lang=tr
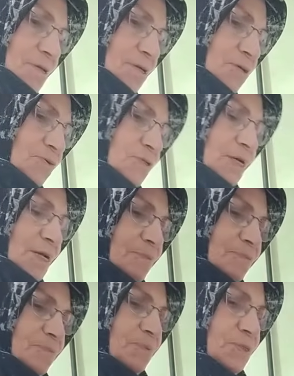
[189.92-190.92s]
200
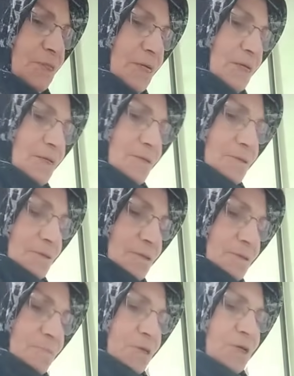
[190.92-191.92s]
TL bize
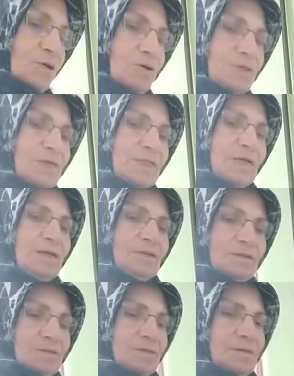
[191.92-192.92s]
e, 1 kilo zaten
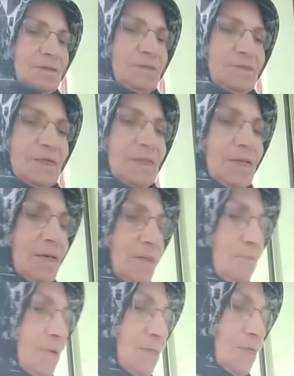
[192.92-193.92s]
e, zaten
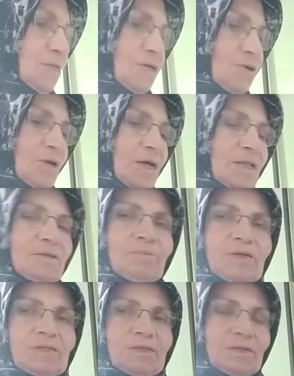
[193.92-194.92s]
yetmez. 2 kilo aldım
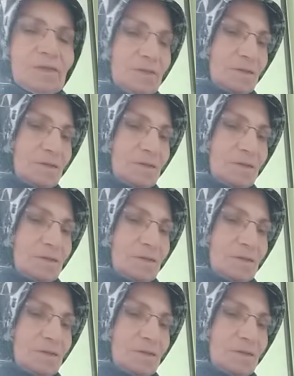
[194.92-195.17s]
mıydı?